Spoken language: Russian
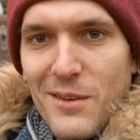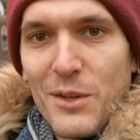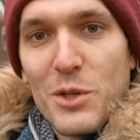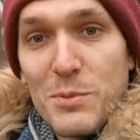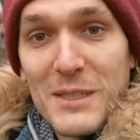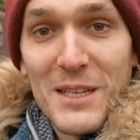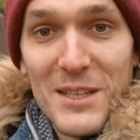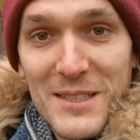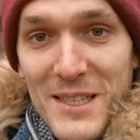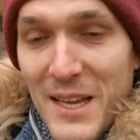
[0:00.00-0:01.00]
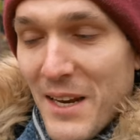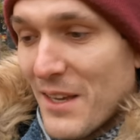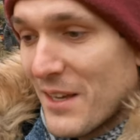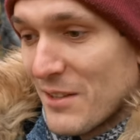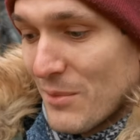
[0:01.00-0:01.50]
в одной из последних
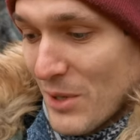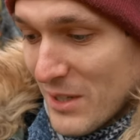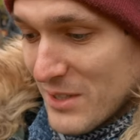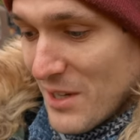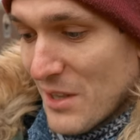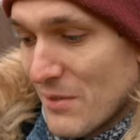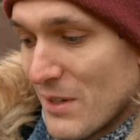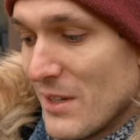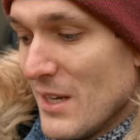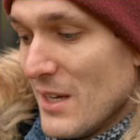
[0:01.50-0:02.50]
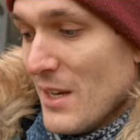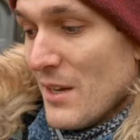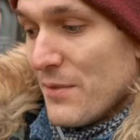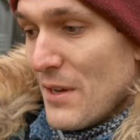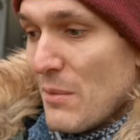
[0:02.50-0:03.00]
серий этого многосерийного
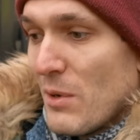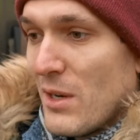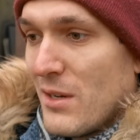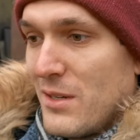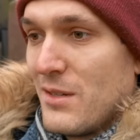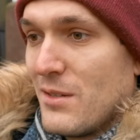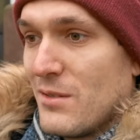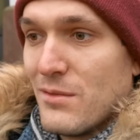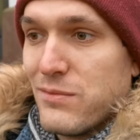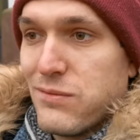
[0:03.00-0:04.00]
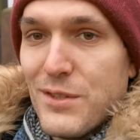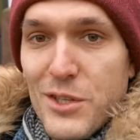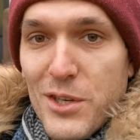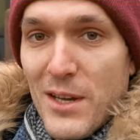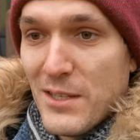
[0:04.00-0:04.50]
фильма э, не
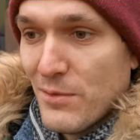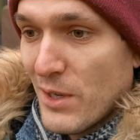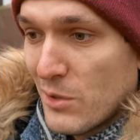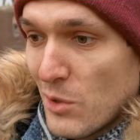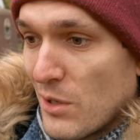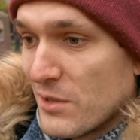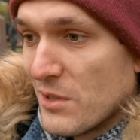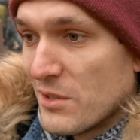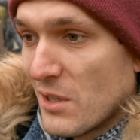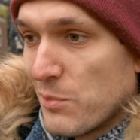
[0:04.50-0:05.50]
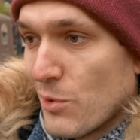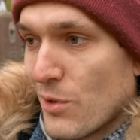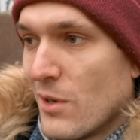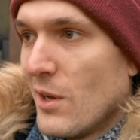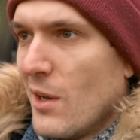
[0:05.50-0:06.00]
теряет своей актуальности до сих
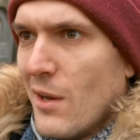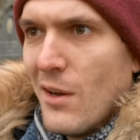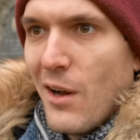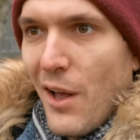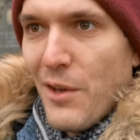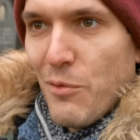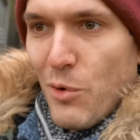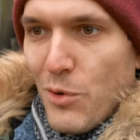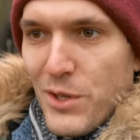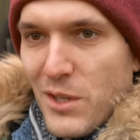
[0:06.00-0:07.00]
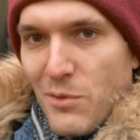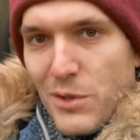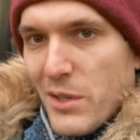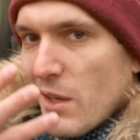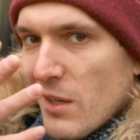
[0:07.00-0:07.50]
пор. А его вот эта
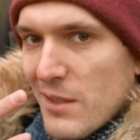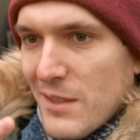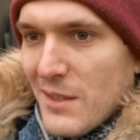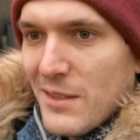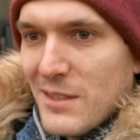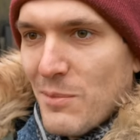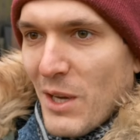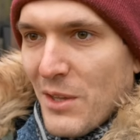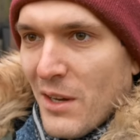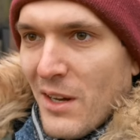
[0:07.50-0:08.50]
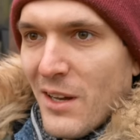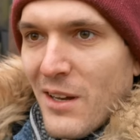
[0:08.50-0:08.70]
вот смена,